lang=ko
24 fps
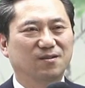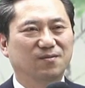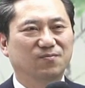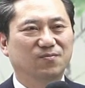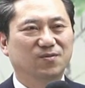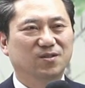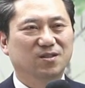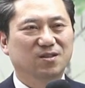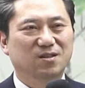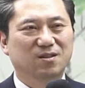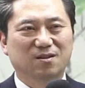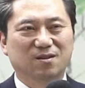
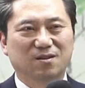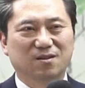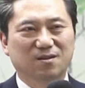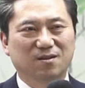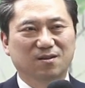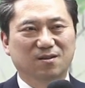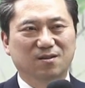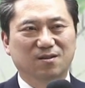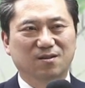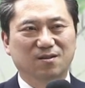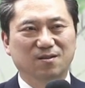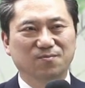
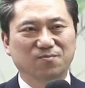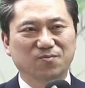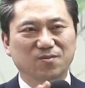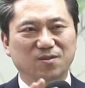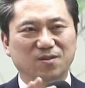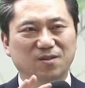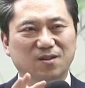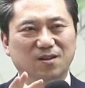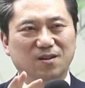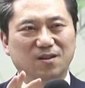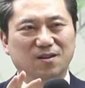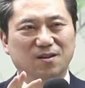참
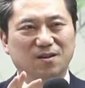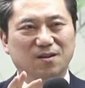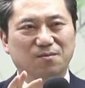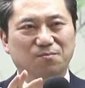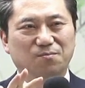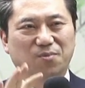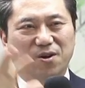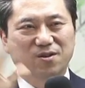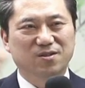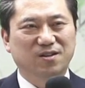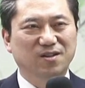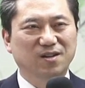
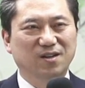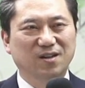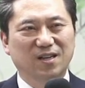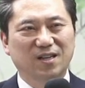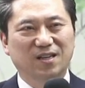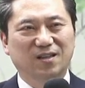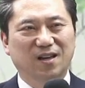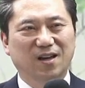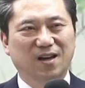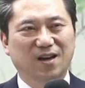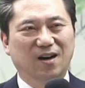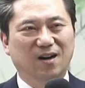버클리
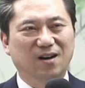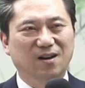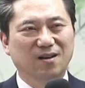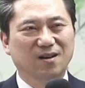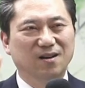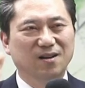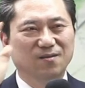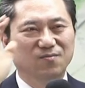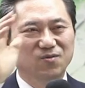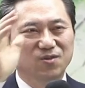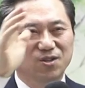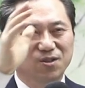대학
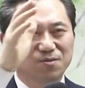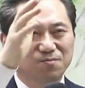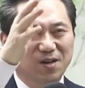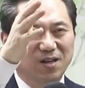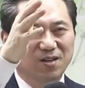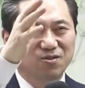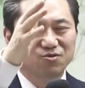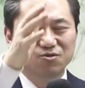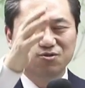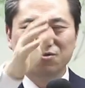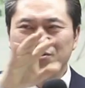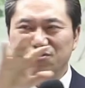정말
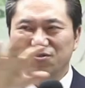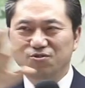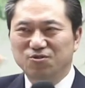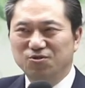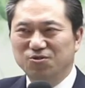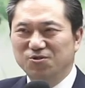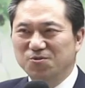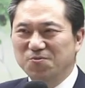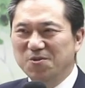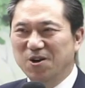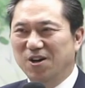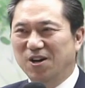
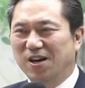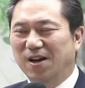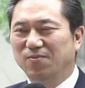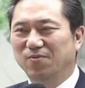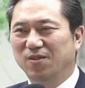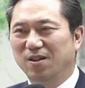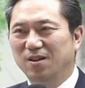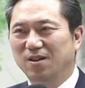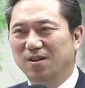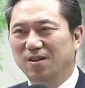유명한